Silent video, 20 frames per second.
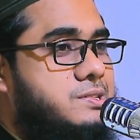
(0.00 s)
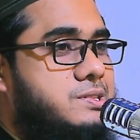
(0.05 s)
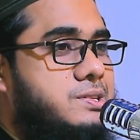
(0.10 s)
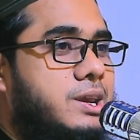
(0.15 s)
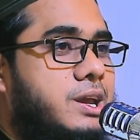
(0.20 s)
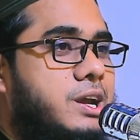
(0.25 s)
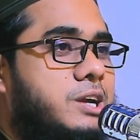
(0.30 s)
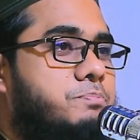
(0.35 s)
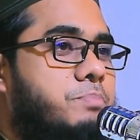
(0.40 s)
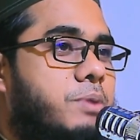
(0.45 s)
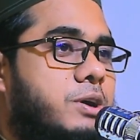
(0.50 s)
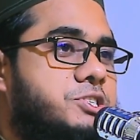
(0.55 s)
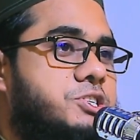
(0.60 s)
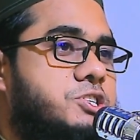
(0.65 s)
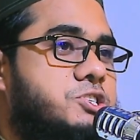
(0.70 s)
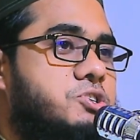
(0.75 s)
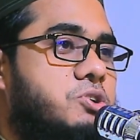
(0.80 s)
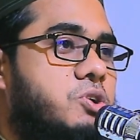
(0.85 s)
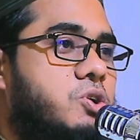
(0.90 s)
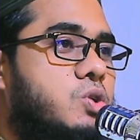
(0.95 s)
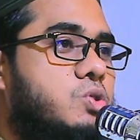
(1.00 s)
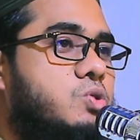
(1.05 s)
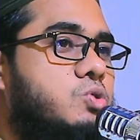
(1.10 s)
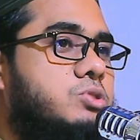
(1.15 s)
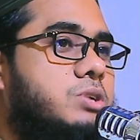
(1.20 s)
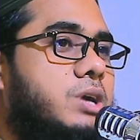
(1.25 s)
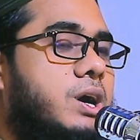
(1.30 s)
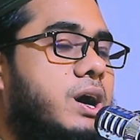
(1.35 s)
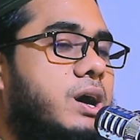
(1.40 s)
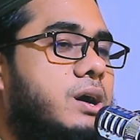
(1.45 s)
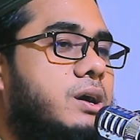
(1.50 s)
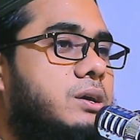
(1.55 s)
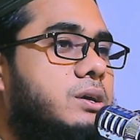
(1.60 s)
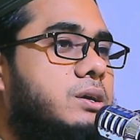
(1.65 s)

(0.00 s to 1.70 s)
সিলেটবাসী সহ গোটা